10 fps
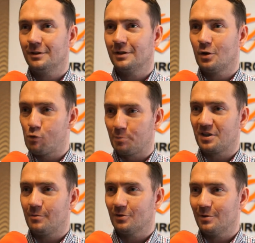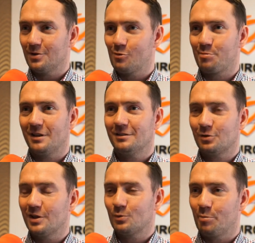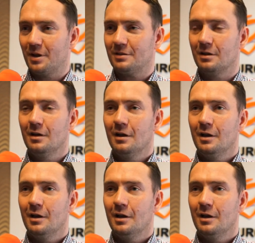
tego chłopca, bo to będzie chłopiec, to jest chłopiec,